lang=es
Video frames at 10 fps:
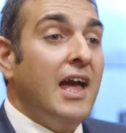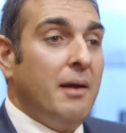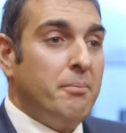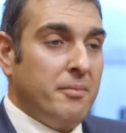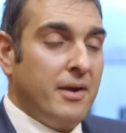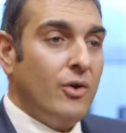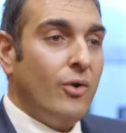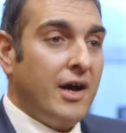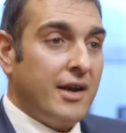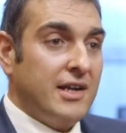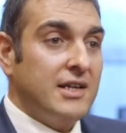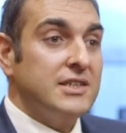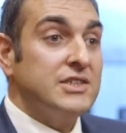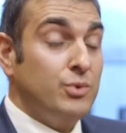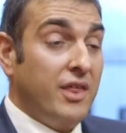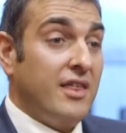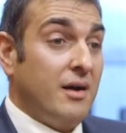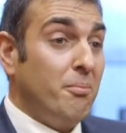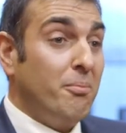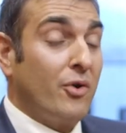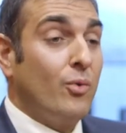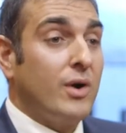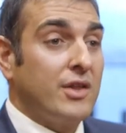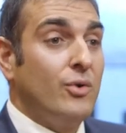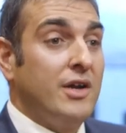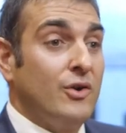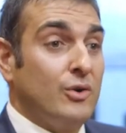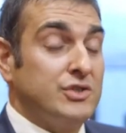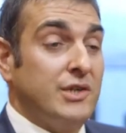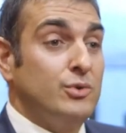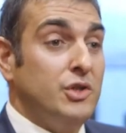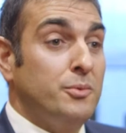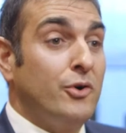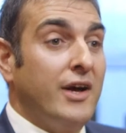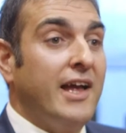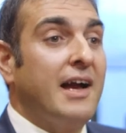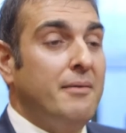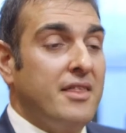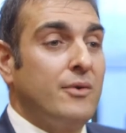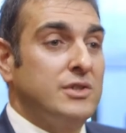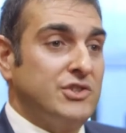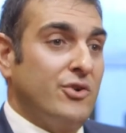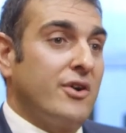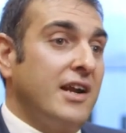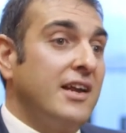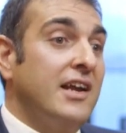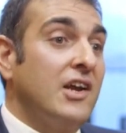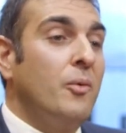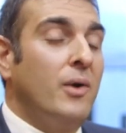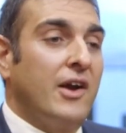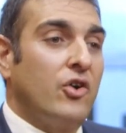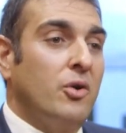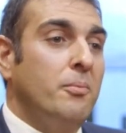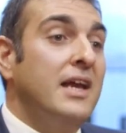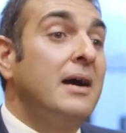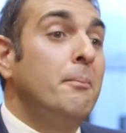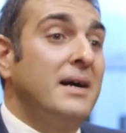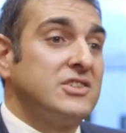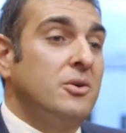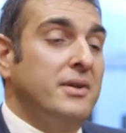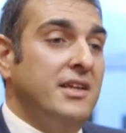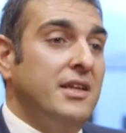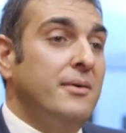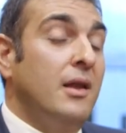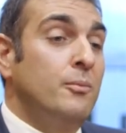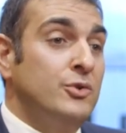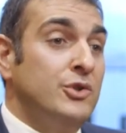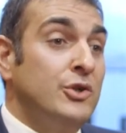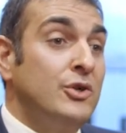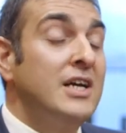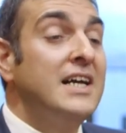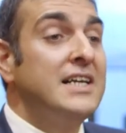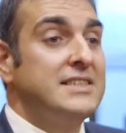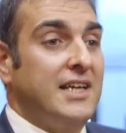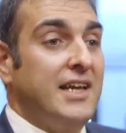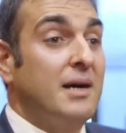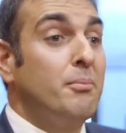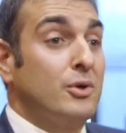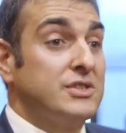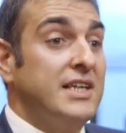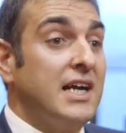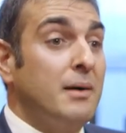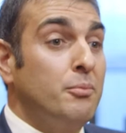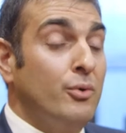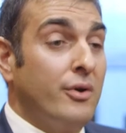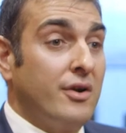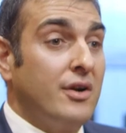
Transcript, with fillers: En primer lugar, Suiza, por cuarto año consecutivo, encabeza nuestro ranking como la economía más competitiva del mundo, seguida por Singapur,